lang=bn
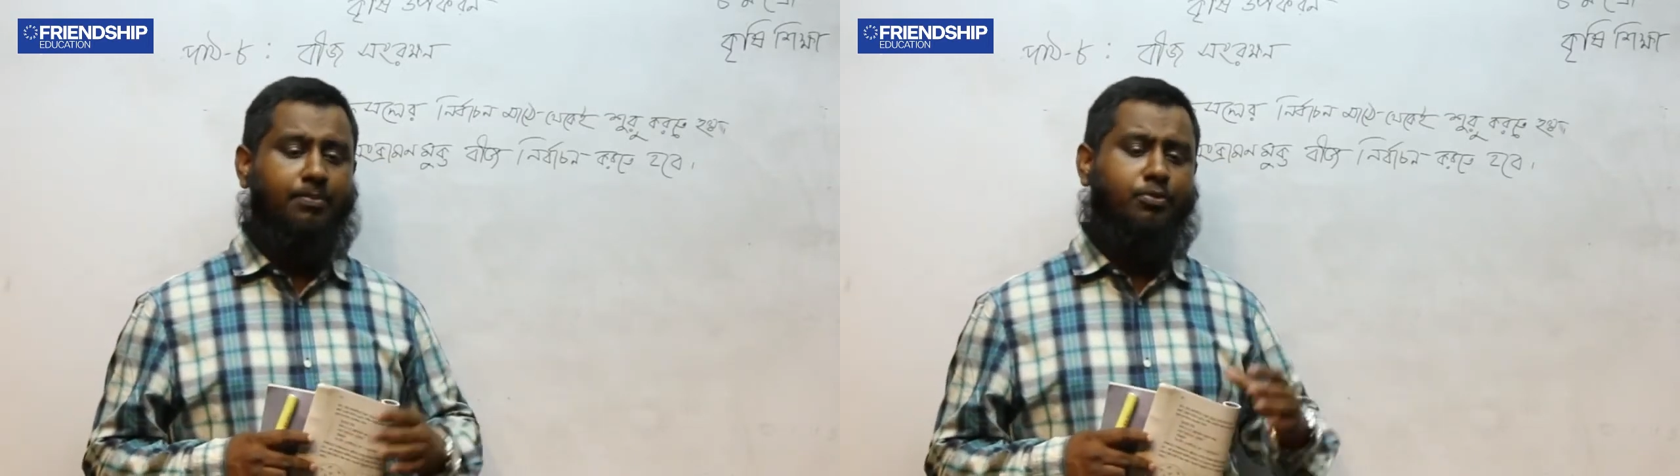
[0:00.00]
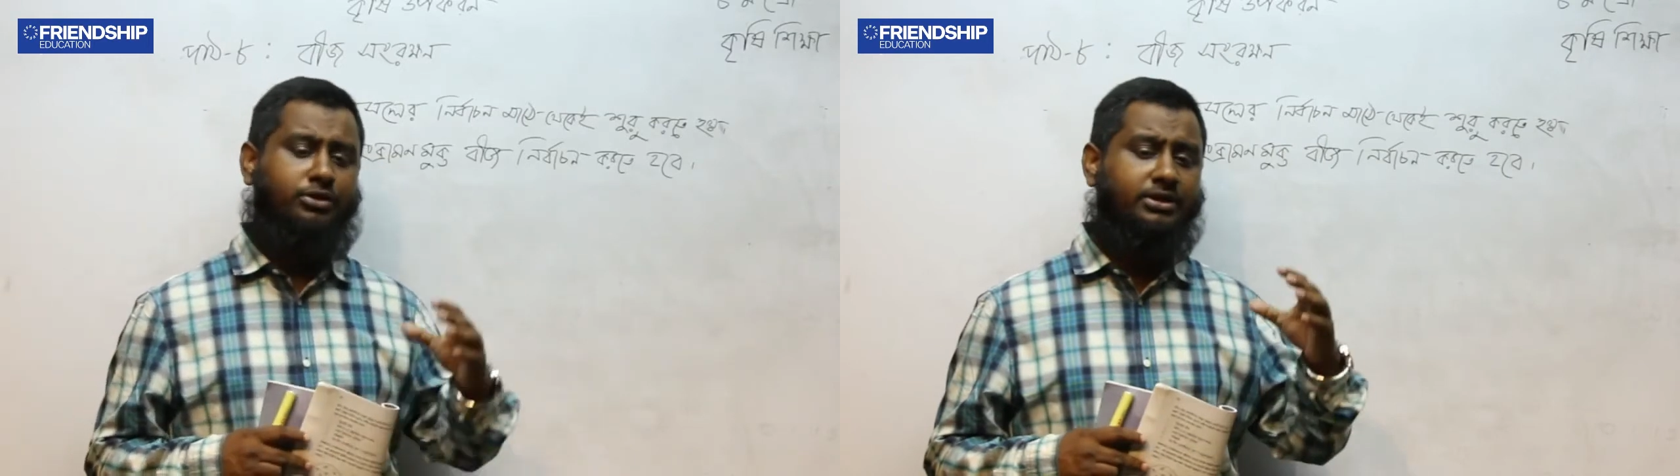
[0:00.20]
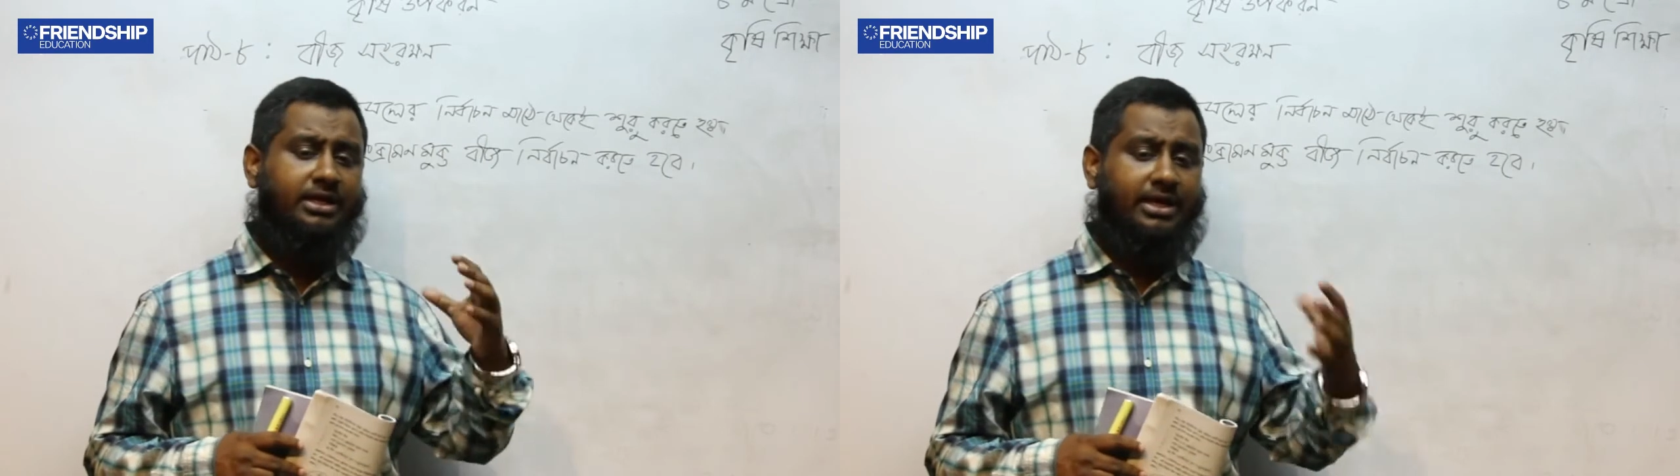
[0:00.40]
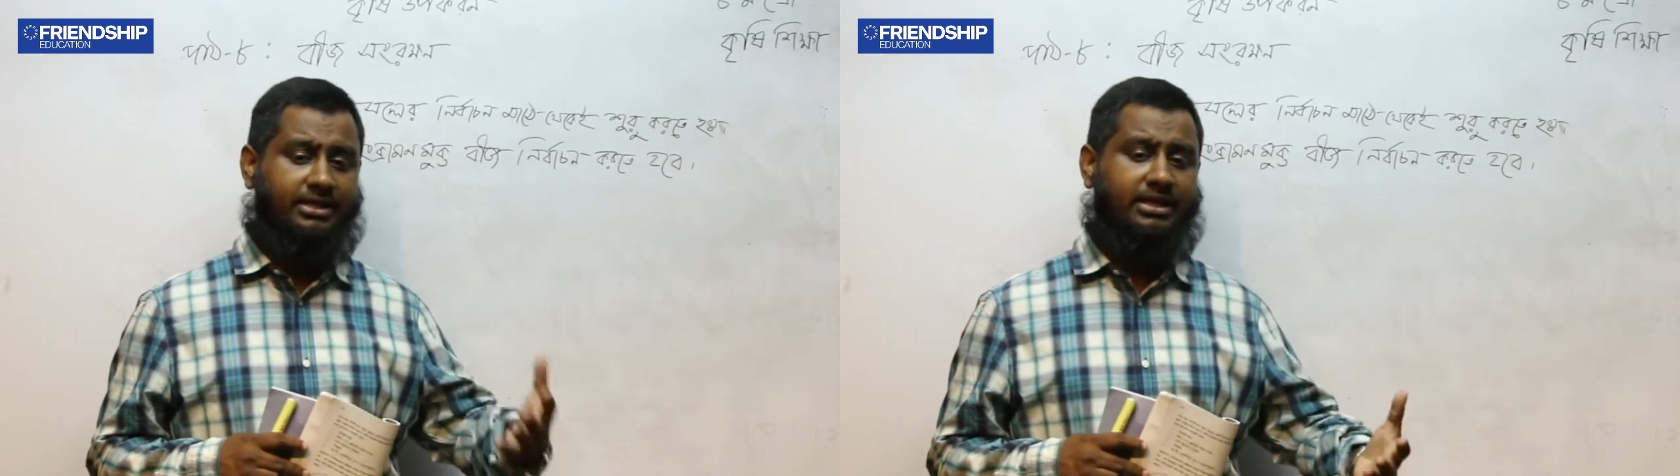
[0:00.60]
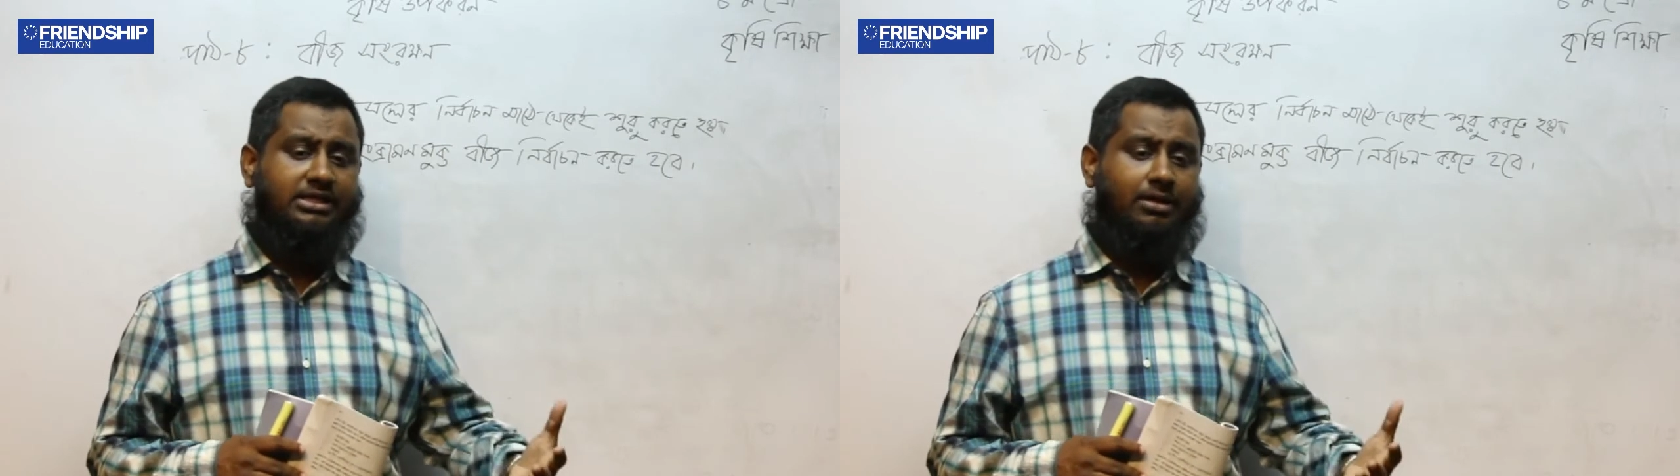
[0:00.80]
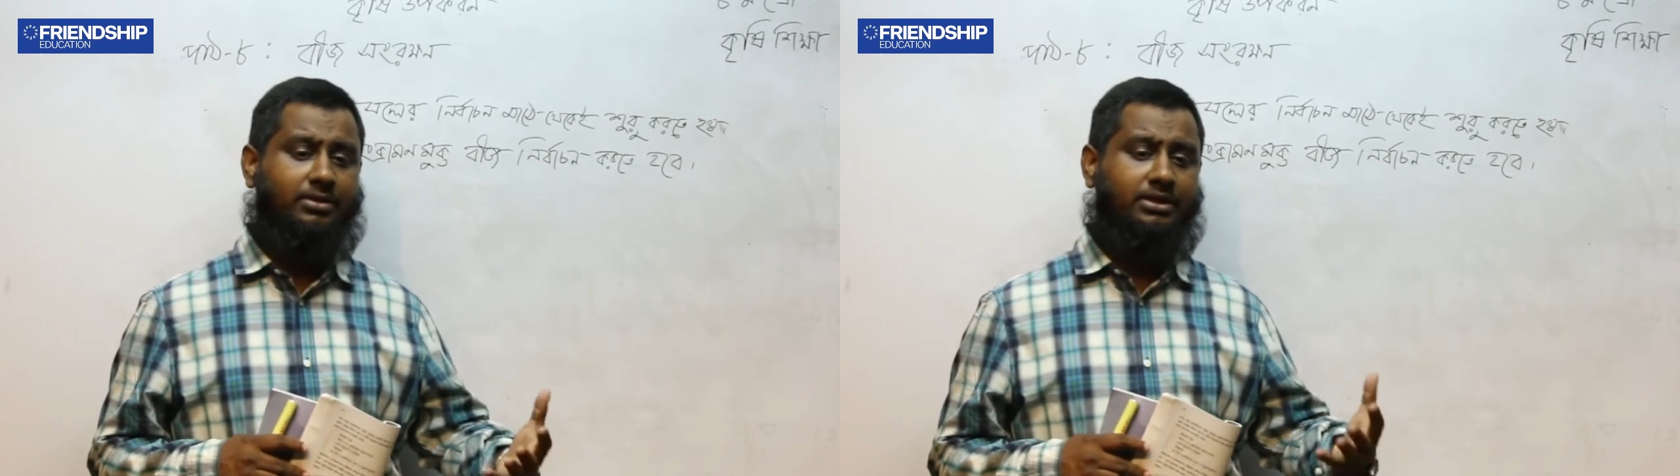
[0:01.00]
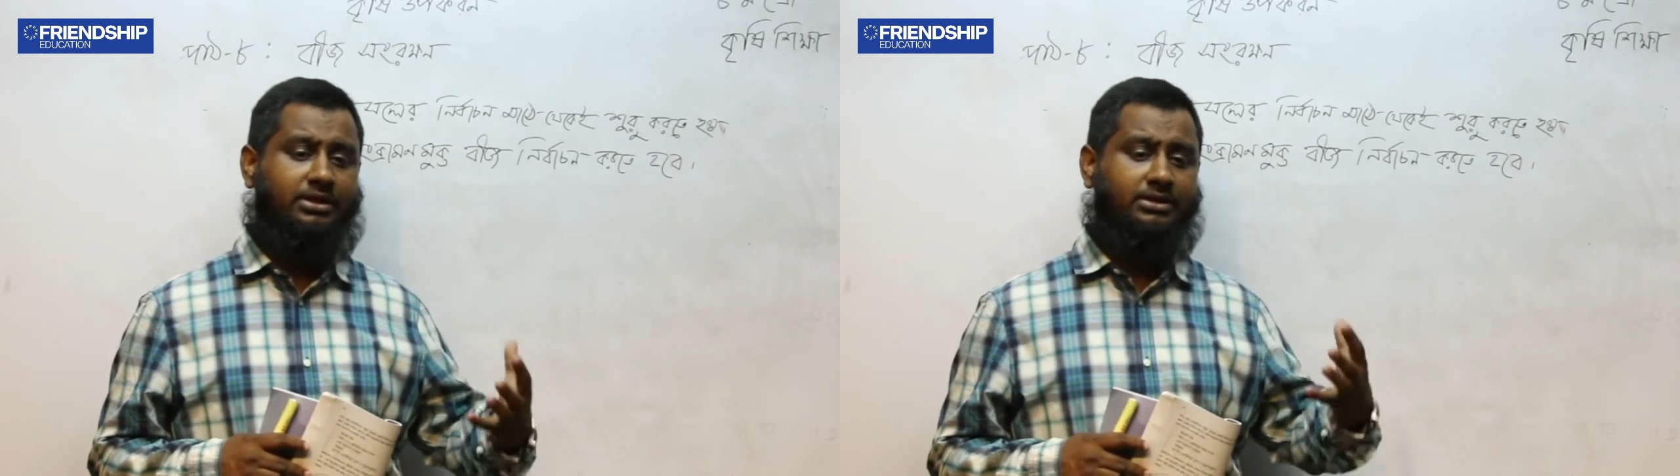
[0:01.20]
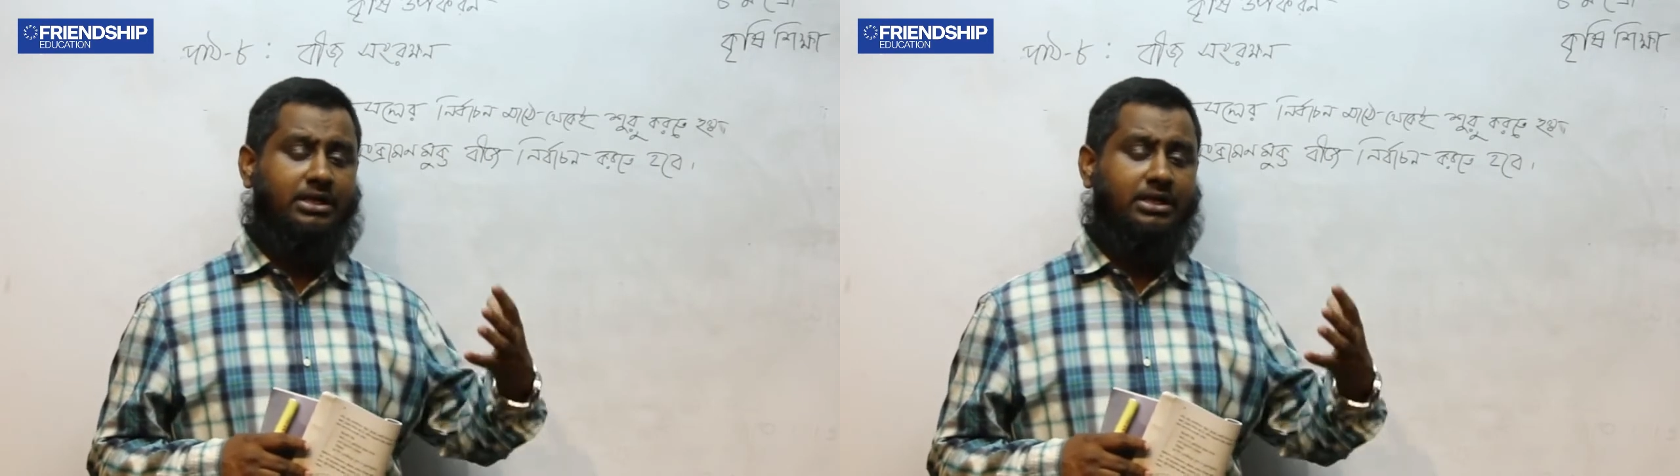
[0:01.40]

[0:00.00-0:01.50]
প্রতিটা ক্ষেত্রে যে আমাদের